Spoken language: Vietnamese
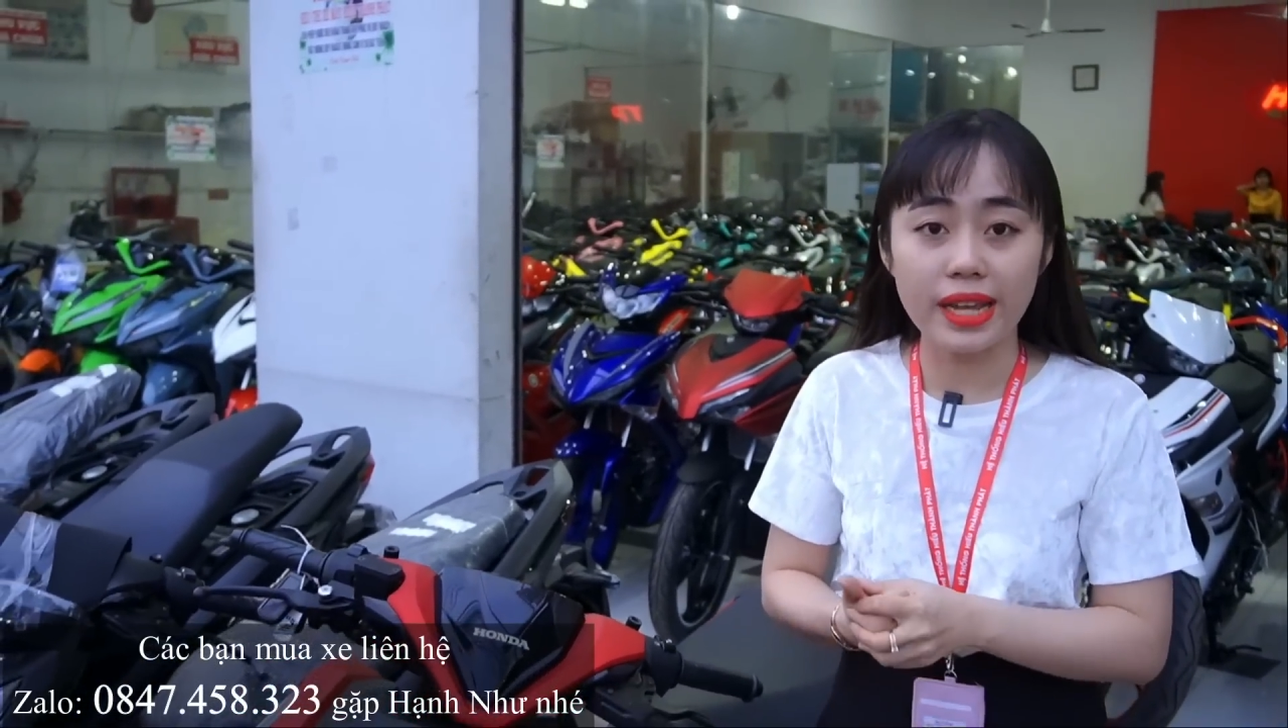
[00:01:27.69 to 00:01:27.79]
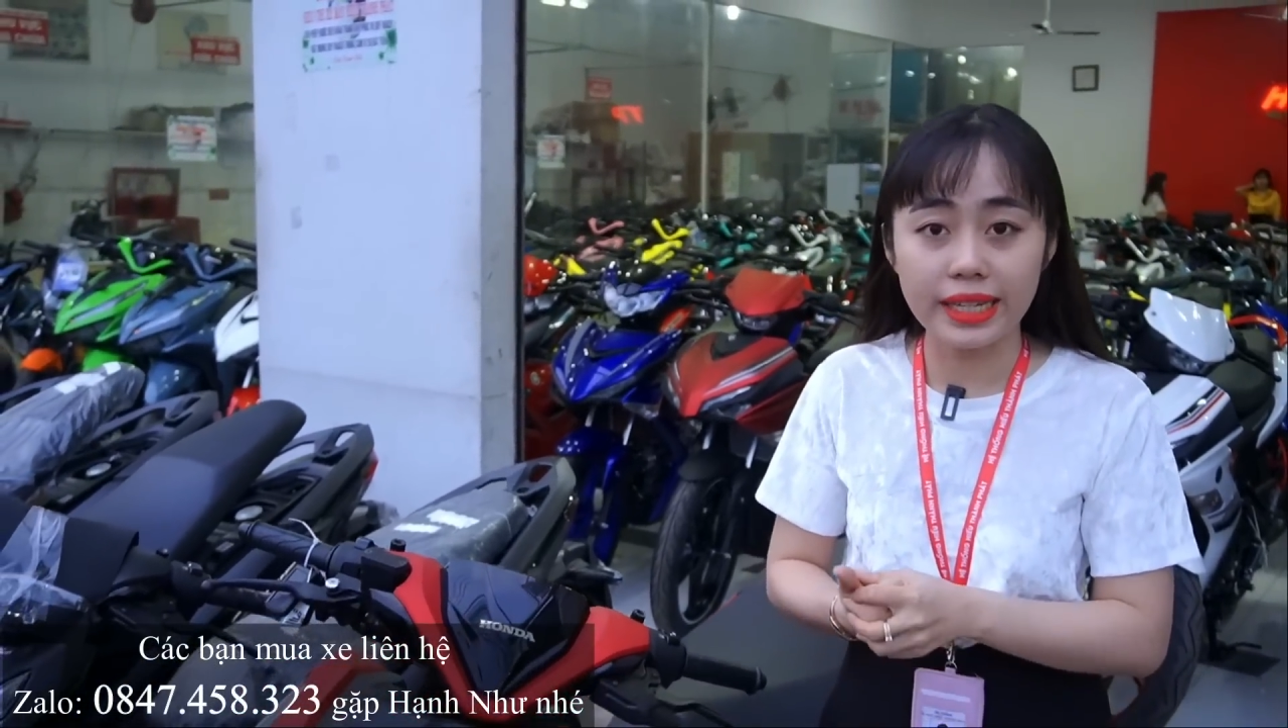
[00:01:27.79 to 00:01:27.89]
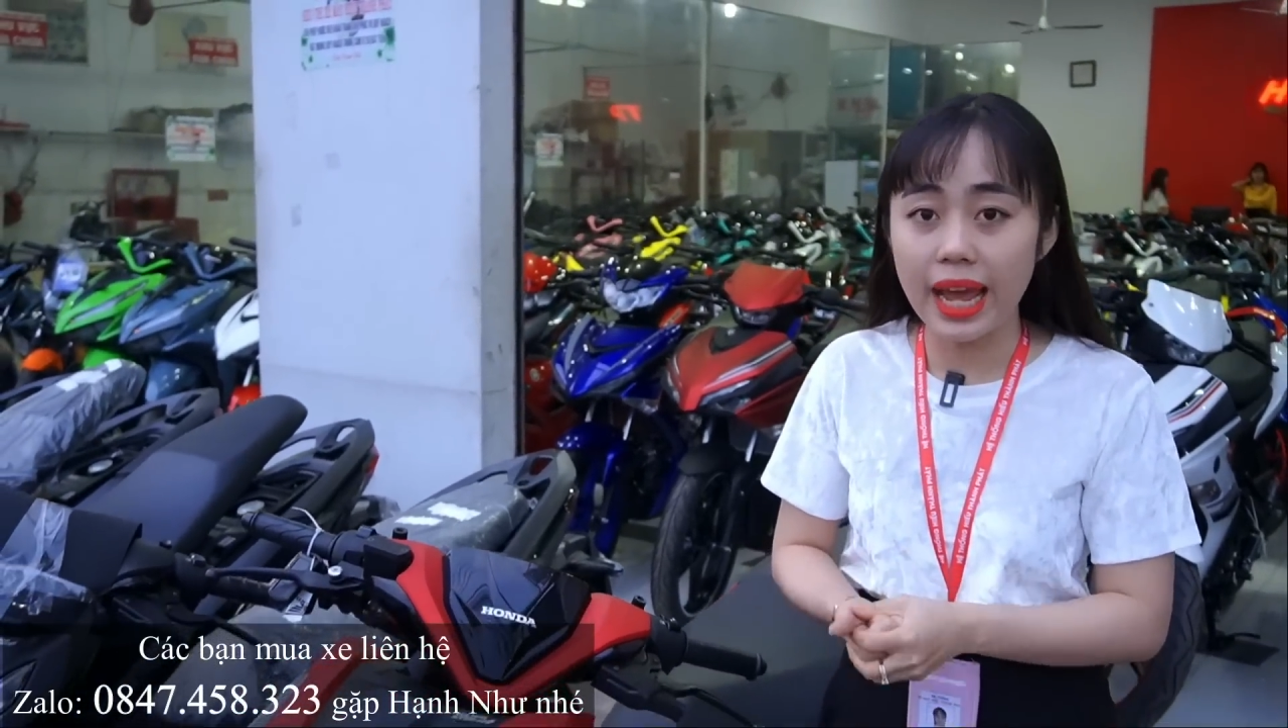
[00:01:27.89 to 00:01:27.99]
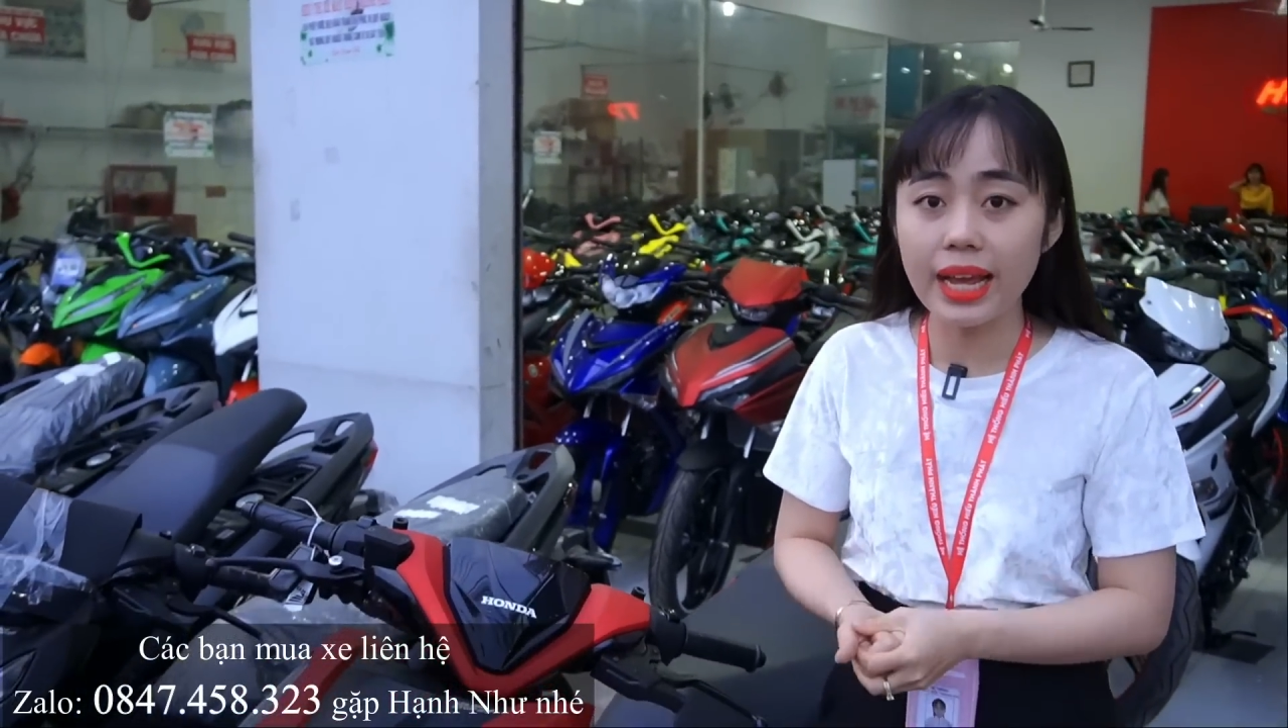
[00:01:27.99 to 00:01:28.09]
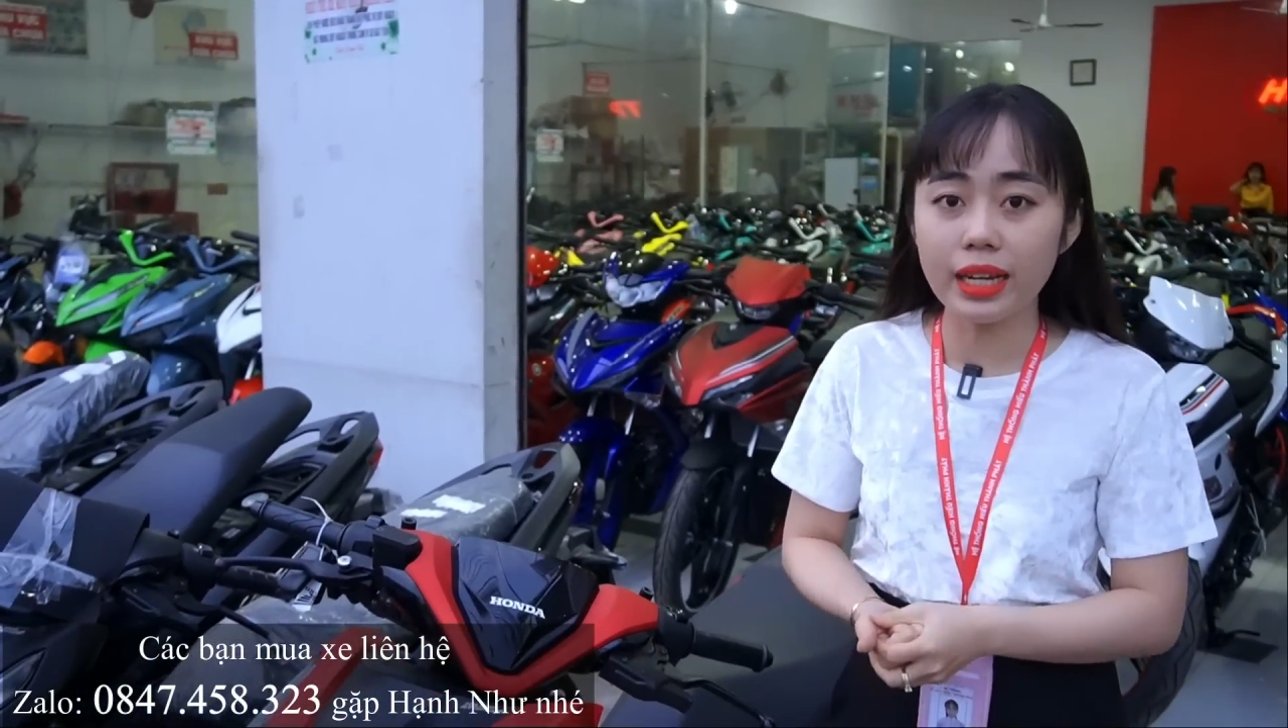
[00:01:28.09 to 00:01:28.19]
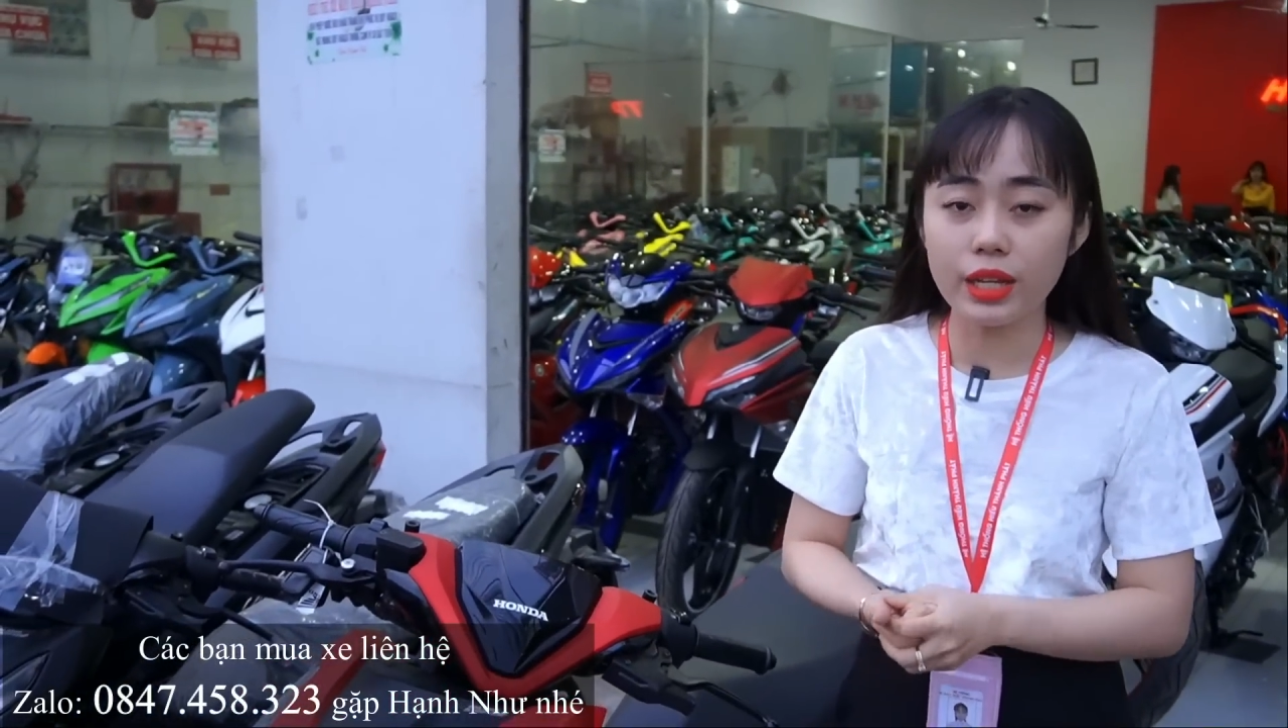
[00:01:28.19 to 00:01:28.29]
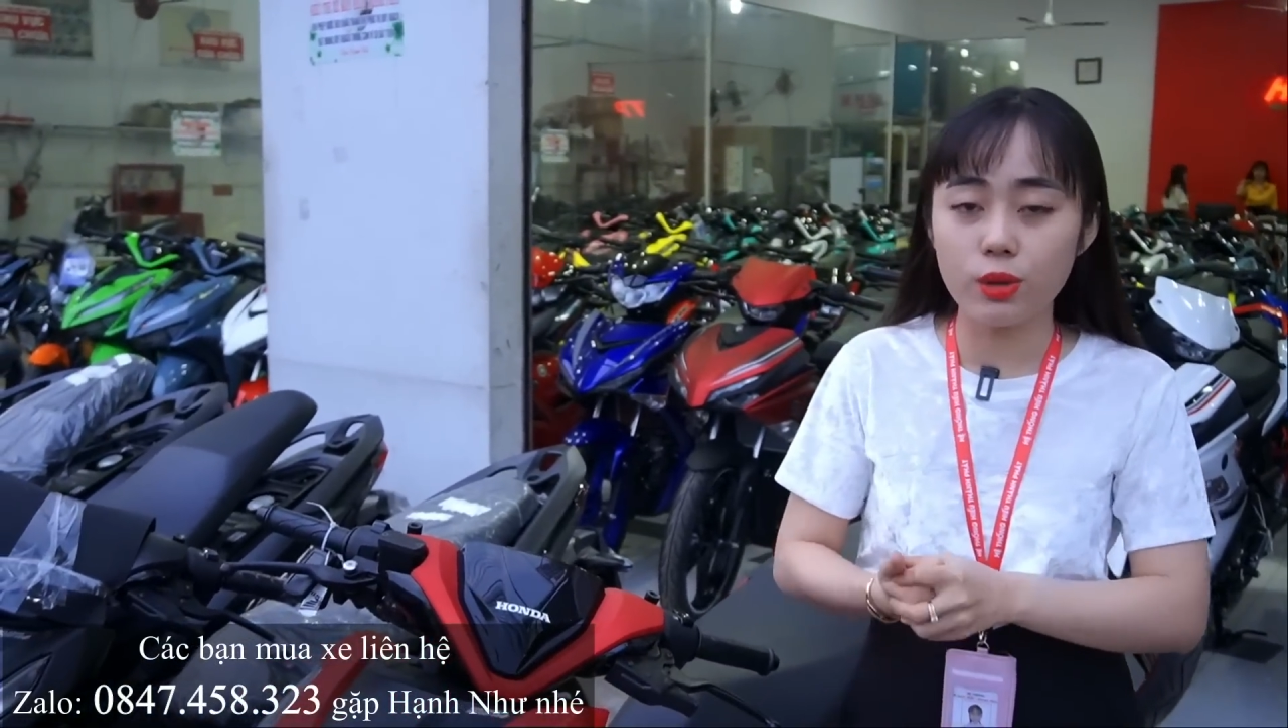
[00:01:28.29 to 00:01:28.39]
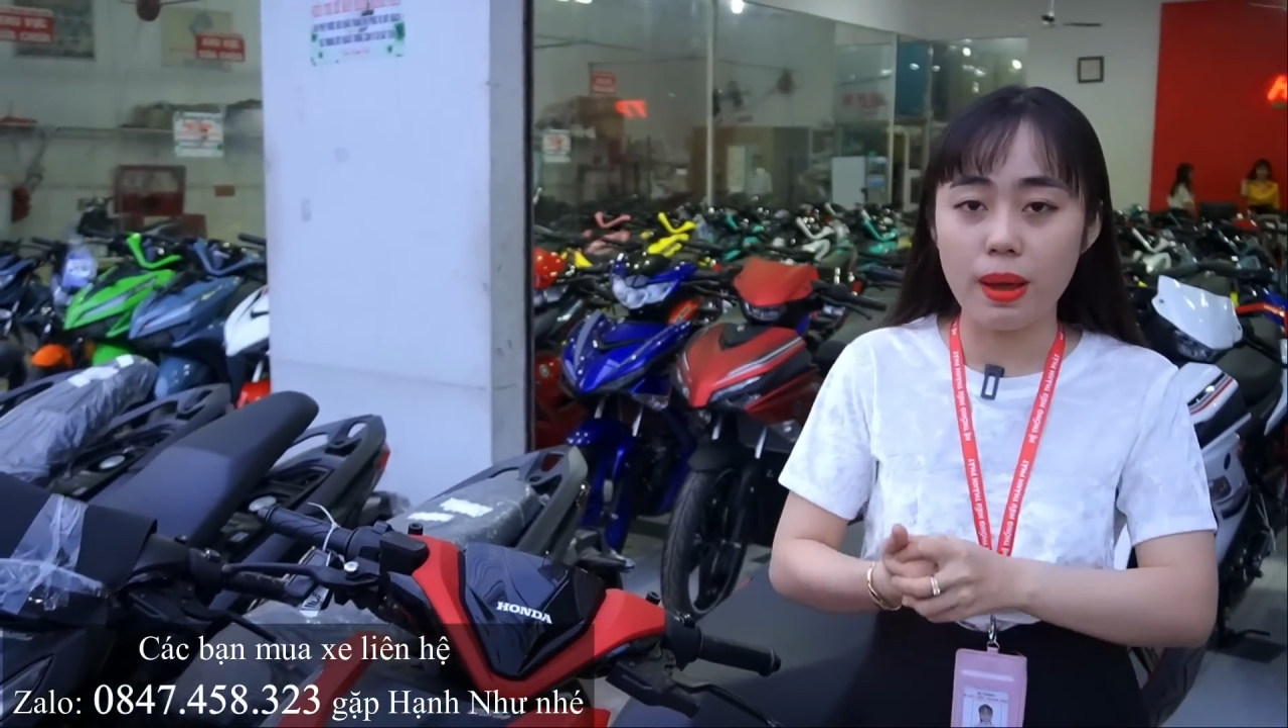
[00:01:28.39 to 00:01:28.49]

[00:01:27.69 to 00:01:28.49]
màu vàng cát